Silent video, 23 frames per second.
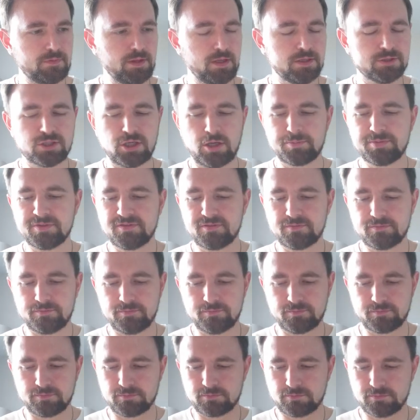Ich glaube, das.
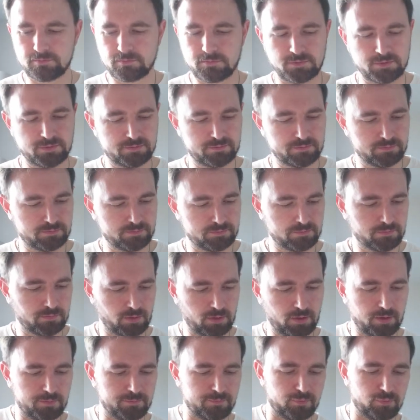
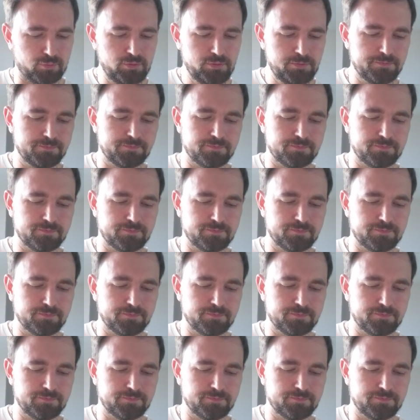Obwohl.